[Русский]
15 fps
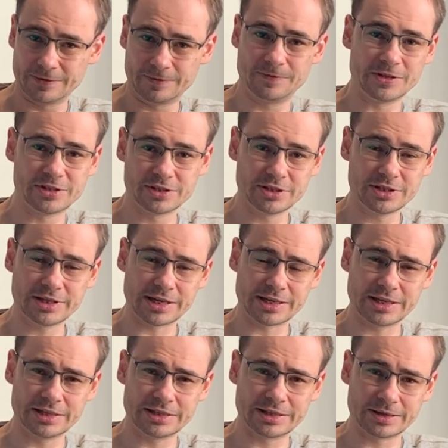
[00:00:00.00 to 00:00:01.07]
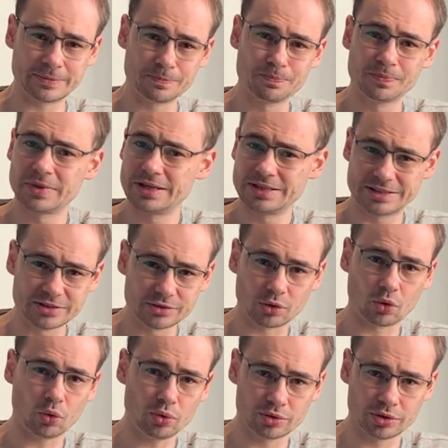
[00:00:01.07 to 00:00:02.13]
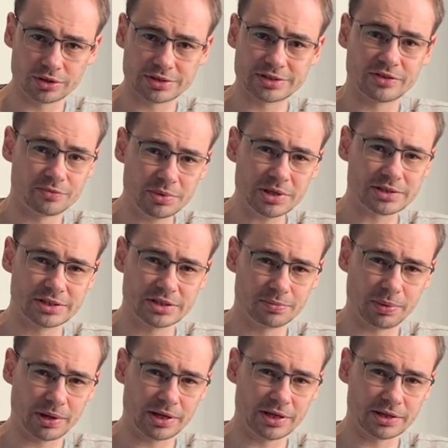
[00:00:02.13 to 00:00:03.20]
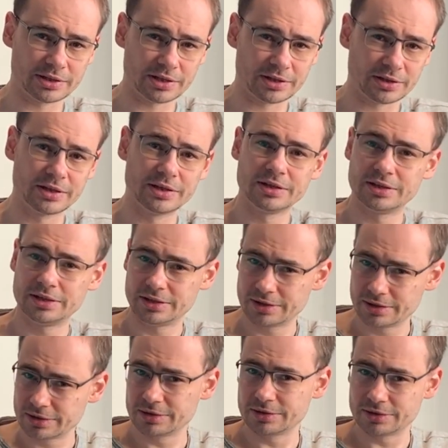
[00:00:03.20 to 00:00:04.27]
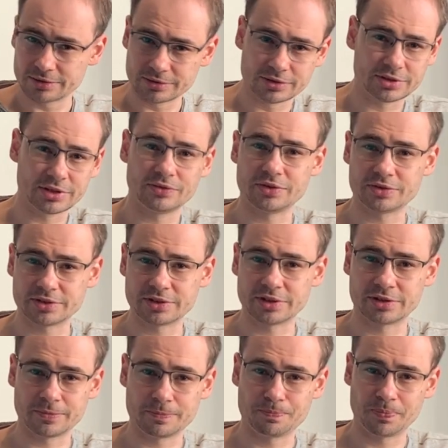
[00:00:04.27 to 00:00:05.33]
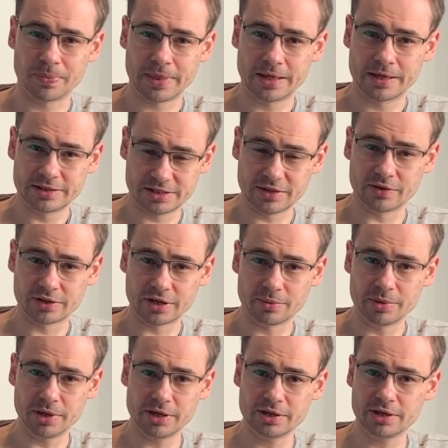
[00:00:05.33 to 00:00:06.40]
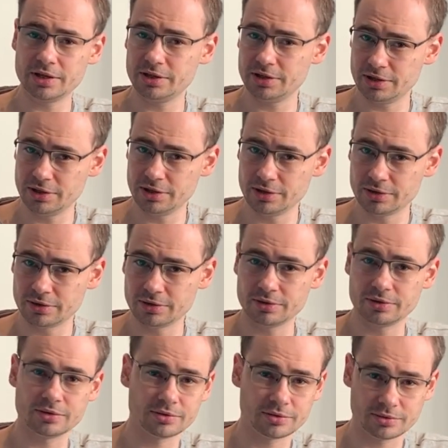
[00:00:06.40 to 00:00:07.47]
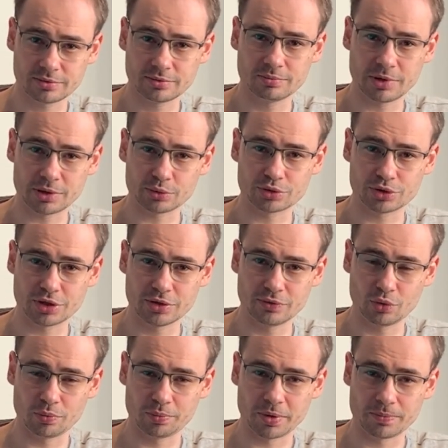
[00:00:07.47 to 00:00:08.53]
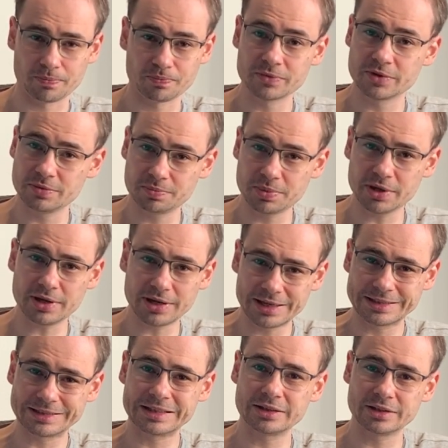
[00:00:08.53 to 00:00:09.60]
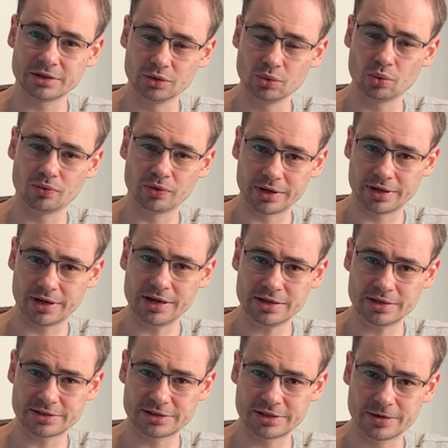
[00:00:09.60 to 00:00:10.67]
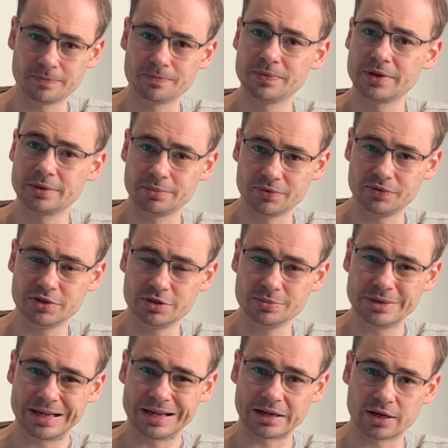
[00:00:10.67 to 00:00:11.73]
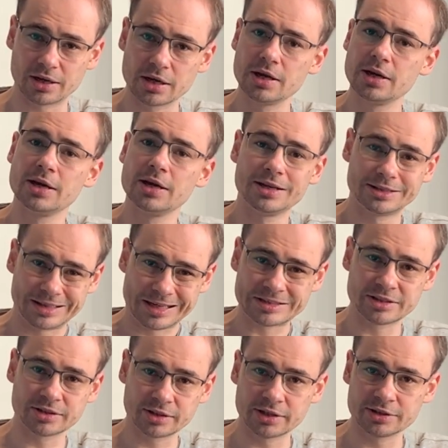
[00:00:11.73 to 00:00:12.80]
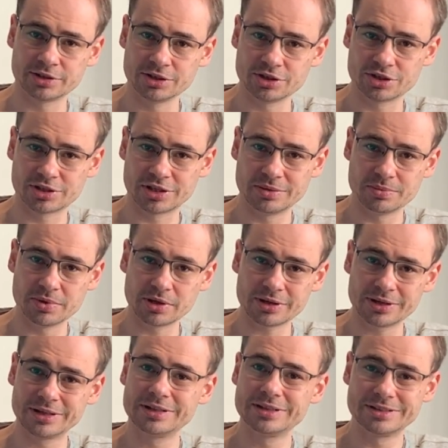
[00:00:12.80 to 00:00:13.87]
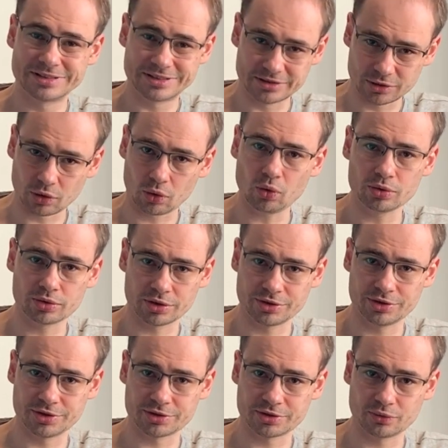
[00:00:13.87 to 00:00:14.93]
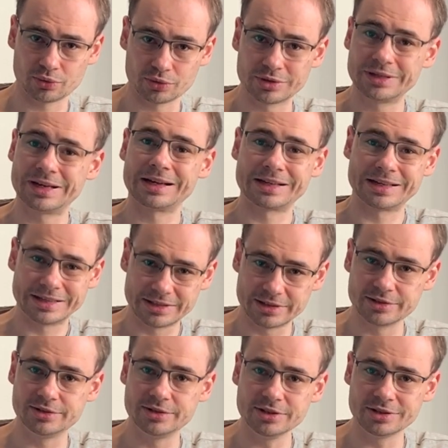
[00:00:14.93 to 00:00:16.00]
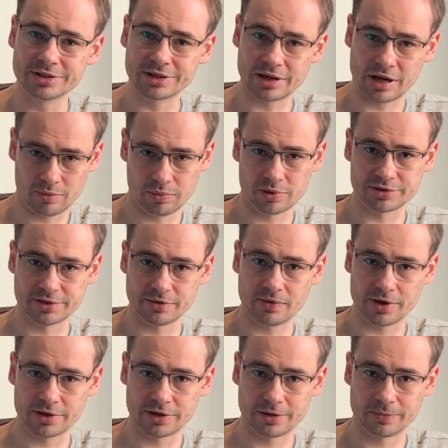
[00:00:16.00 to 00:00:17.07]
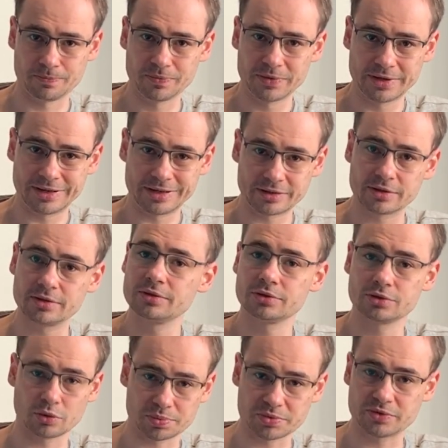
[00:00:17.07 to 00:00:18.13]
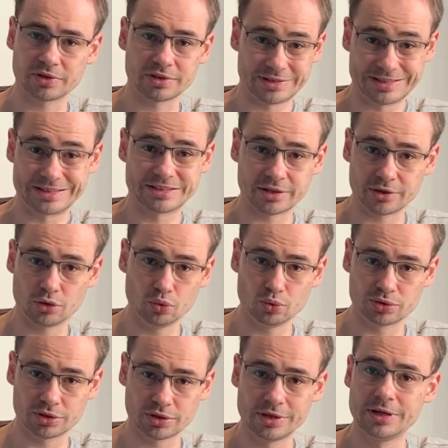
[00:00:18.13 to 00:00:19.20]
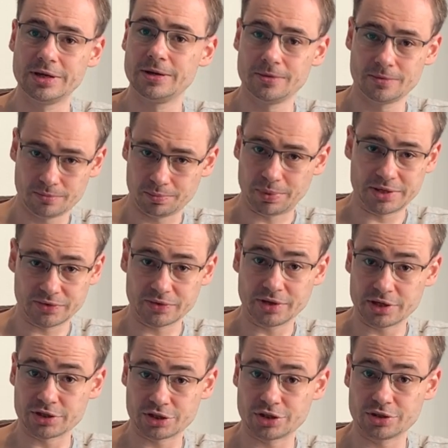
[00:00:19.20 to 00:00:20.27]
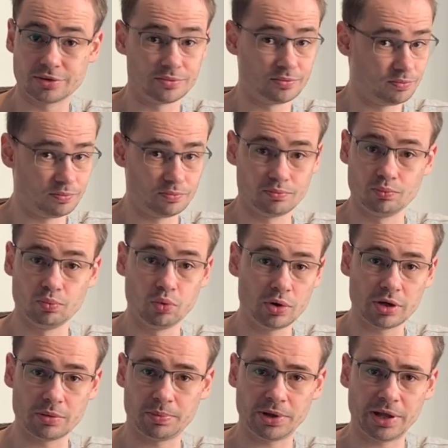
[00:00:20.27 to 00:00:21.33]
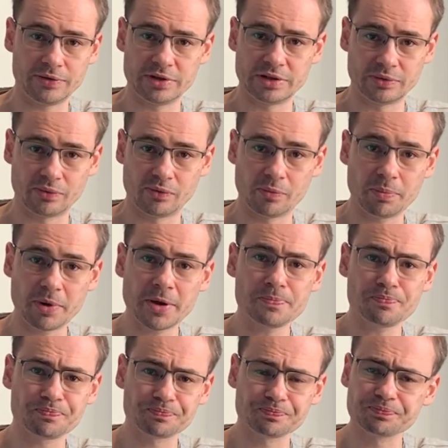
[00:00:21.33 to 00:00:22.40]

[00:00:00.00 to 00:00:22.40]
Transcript: введены какие-то синхронные совместные пакеты, соответственно, Северной Америки и матушки Европы. Теперь это новая реальность. Мы видим, как трансатлантический мир синхронно действует, как единое образование, как, собственно, союз, производящий более половины ВВП,